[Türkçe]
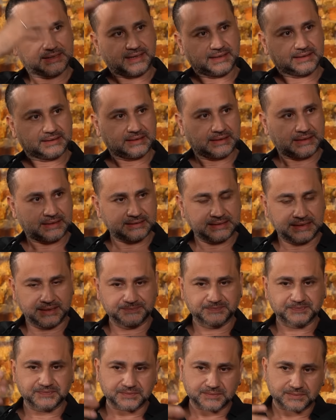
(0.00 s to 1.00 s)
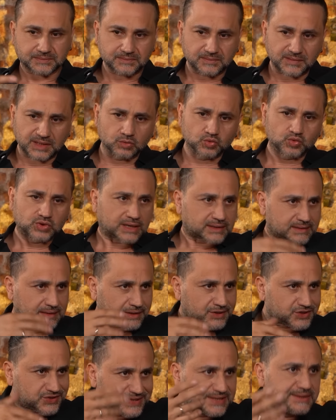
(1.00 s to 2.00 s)
kaygılardan
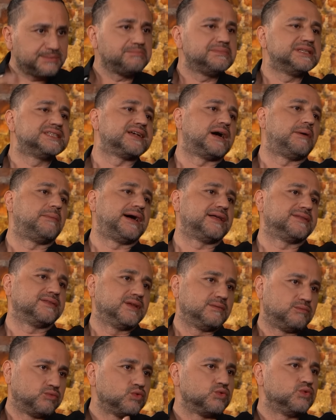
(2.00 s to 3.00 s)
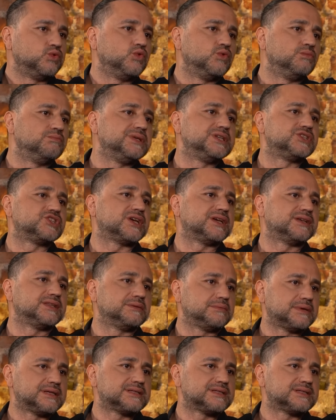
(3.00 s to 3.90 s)
uzaklaştığım bir zamanda bulduğum bir şeydi